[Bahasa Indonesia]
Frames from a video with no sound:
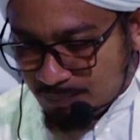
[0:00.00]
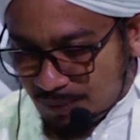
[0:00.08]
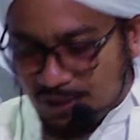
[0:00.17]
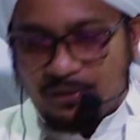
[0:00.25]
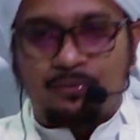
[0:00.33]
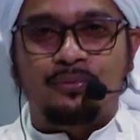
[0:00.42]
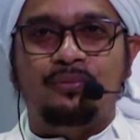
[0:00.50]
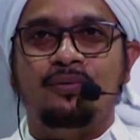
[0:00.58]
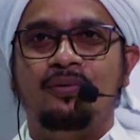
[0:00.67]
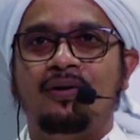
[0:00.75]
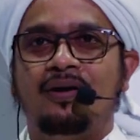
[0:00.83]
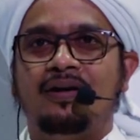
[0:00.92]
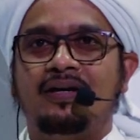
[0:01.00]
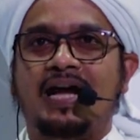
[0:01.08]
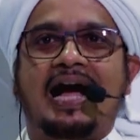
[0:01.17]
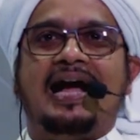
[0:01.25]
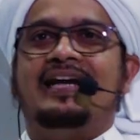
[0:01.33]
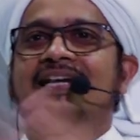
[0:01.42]
penuh,
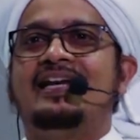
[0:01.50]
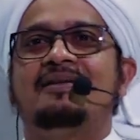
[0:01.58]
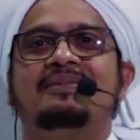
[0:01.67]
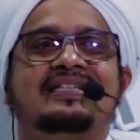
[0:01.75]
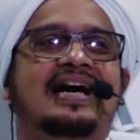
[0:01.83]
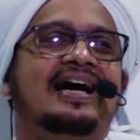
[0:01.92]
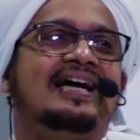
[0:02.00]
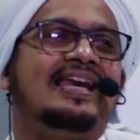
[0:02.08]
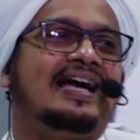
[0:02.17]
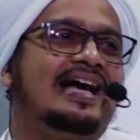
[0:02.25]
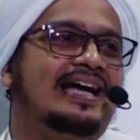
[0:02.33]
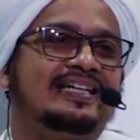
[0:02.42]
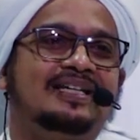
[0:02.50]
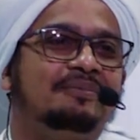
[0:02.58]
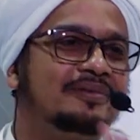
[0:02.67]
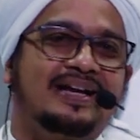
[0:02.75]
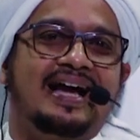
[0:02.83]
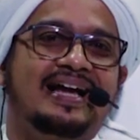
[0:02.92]
nggak ada namanya akhlak adab
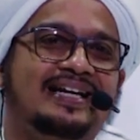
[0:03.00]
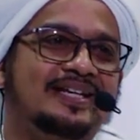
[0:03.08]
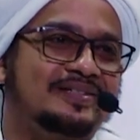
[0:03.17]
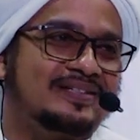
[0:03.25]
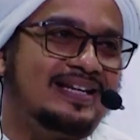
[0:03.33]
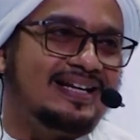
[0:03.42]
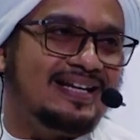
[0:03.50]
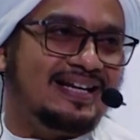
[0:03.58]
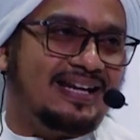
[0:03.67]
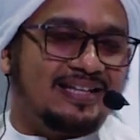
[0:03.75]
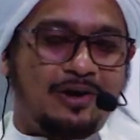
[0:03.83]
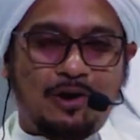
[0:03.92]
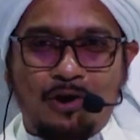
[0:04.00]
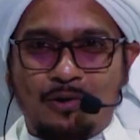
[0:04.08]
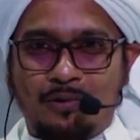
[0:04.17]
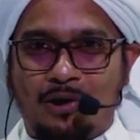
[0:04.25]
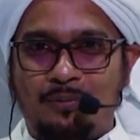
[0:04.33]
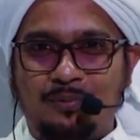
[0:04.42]
itu nggak ada sudah. Artinya
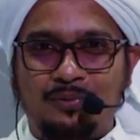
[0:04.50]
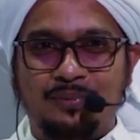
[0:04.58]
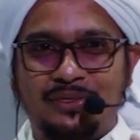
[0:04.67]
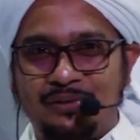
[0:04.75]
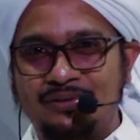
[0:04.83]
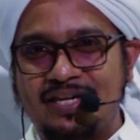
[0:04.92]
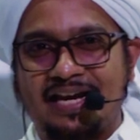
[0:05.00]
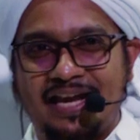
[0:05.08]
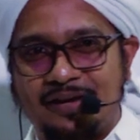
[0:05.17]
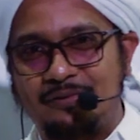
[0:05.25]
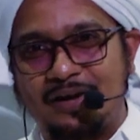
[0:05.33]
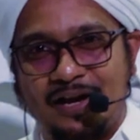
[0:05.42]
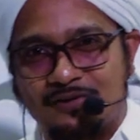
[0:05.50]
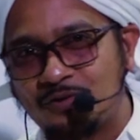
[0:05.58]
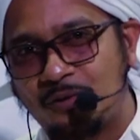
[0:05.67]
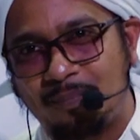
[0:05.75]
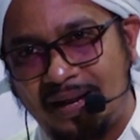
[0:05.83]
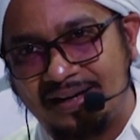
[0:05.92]
walaupun bentuknya kayak kurang
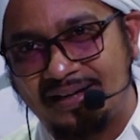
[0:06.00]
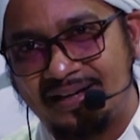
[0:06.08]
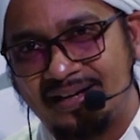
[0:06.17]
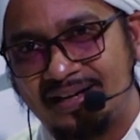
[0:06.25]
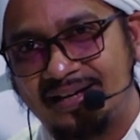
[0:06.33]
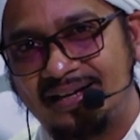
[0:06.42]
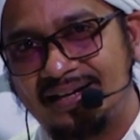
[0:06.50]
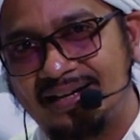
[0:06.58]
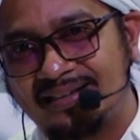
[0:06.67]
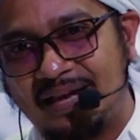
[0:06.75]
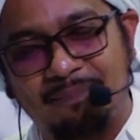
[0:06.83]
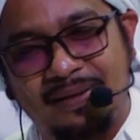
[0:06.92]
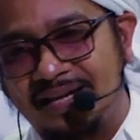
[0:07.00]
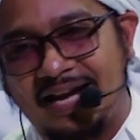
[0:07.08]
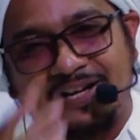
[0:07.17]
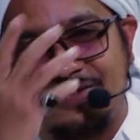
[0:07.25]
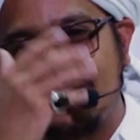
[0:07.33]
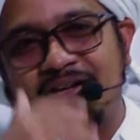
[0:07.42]
sopan, tapi
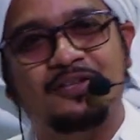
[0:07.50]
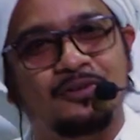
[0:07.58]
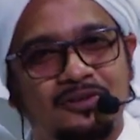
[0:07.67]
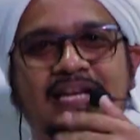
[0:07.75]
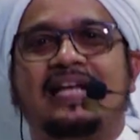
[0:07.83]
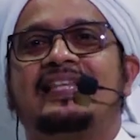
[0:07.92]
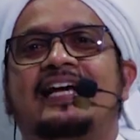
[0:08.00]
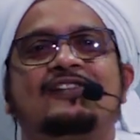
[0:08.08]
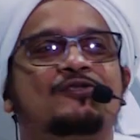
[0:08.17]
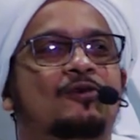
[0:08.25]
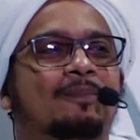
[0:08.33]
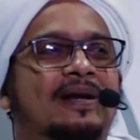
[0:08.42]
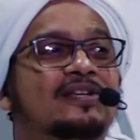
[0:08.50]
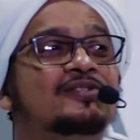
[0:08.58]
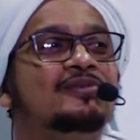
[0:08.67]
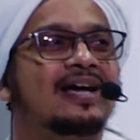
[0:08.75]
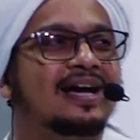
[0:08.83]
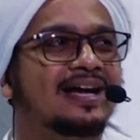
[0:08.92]
enggak itu dikatakan sopan
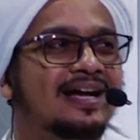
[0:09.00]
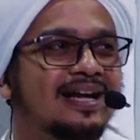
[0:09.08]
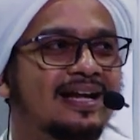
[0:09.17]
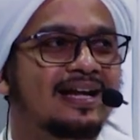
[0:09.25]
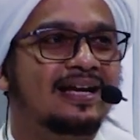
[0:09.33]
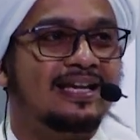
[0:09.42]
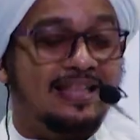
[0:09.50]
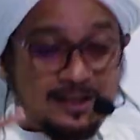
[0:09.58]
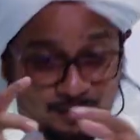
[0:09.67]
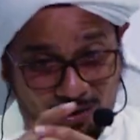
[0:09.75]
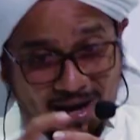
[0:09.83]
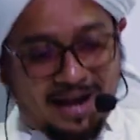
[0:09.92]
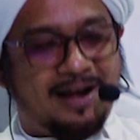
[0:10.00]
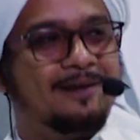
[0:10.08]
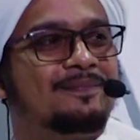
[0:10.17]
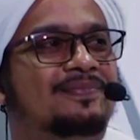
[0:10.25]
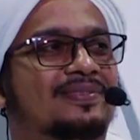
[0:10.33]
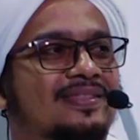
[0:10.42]
juga. Ida soha
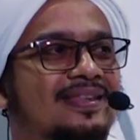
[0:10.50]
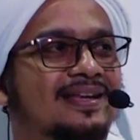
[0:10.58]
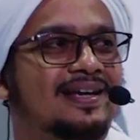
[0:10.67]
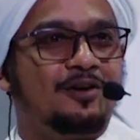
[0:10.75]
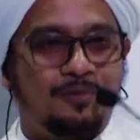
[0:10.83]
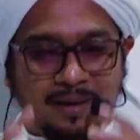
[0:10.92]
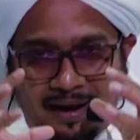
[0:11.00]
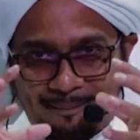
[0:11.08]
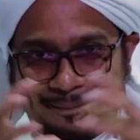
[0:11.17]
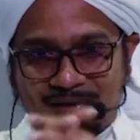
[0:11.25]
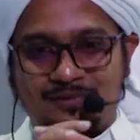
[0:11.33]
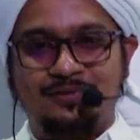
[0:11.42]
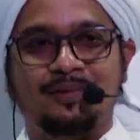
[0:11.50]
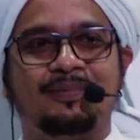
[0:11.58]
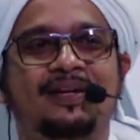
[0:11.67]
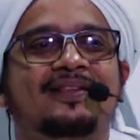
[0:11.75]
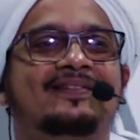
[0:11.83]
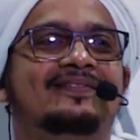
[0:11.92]
kalau mahabbah sudah
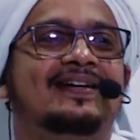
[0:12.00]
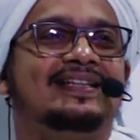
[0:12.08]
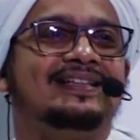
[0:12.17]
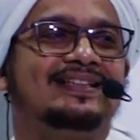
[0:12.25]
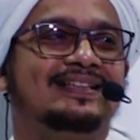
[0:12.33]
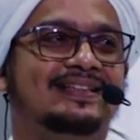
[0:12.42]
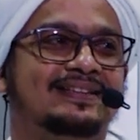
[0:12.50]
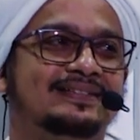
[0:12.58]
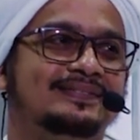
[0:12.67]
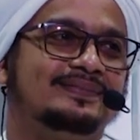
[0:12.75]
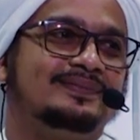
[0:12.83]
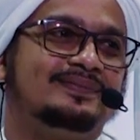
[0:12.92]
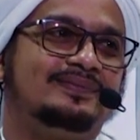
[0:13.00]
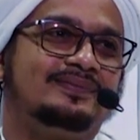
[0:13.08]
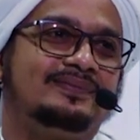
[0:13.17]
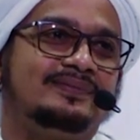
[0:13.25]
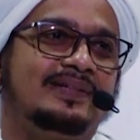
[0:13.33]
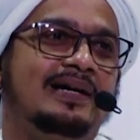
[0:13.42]
begitu kuat.
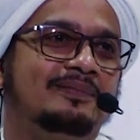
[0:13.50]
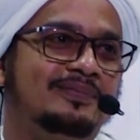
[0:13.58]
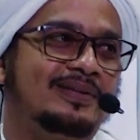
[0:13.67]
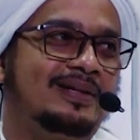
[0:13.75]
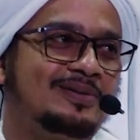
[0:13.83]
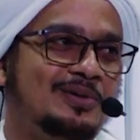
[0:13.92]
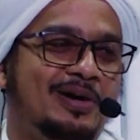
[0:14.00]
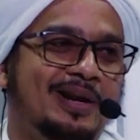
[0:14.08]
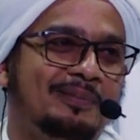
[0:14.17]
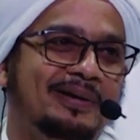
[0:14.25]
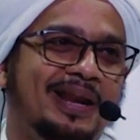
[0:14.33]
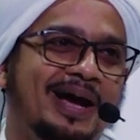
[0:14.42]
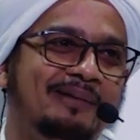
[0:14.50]
Nah, jo elap